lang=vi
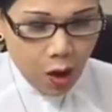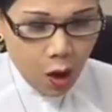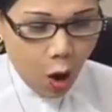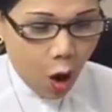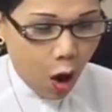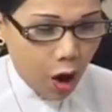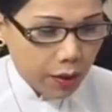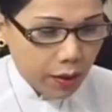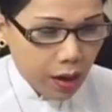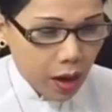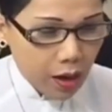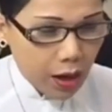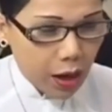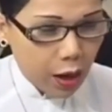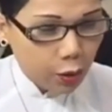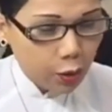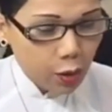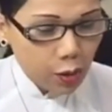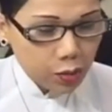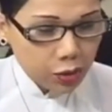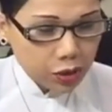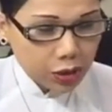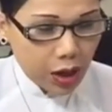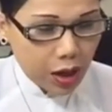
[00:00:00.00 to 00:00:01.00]
họ rất là
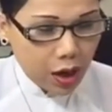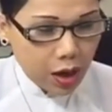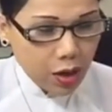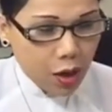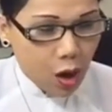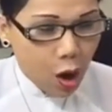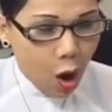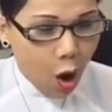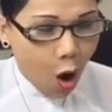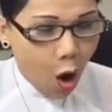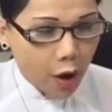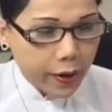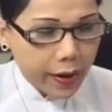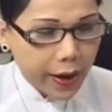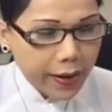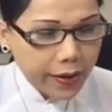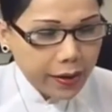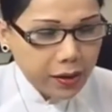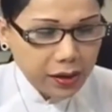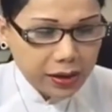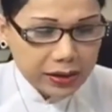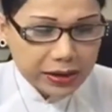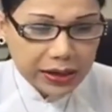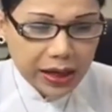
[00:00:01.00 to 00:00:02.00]
run sợ họ
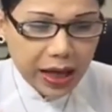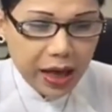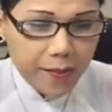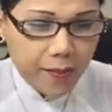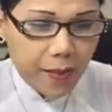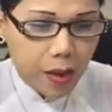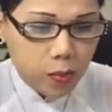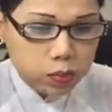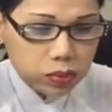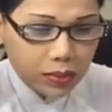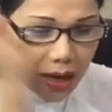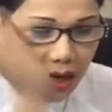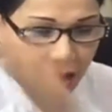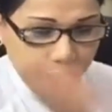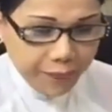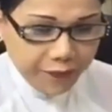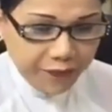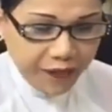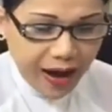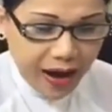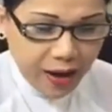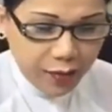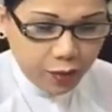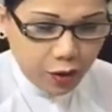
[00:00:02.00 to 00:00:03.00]
đã đưa xe bọc
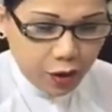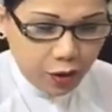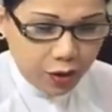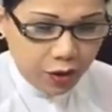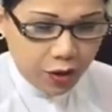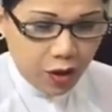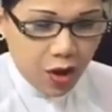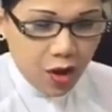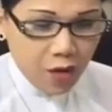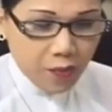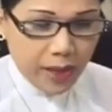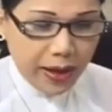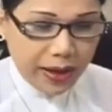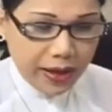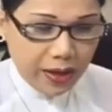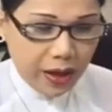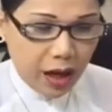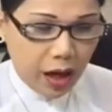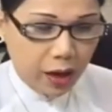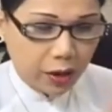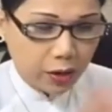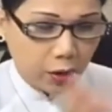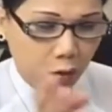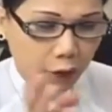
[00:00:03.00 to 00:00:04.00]
thép vào rồi bây
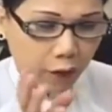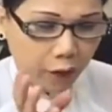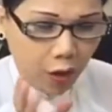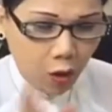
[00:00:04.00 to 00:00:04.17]
giờ